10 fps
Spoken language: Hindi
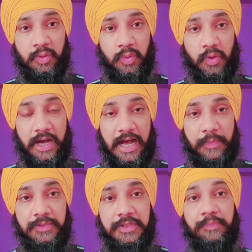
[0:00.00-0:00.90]
तो
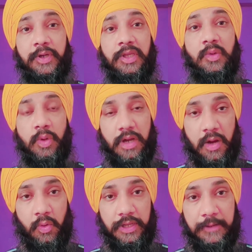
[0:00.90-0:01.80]
आप जंप क्यों
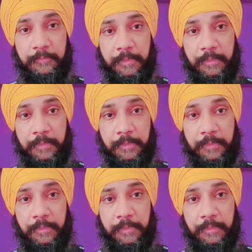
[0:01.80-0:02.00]
लगाओगे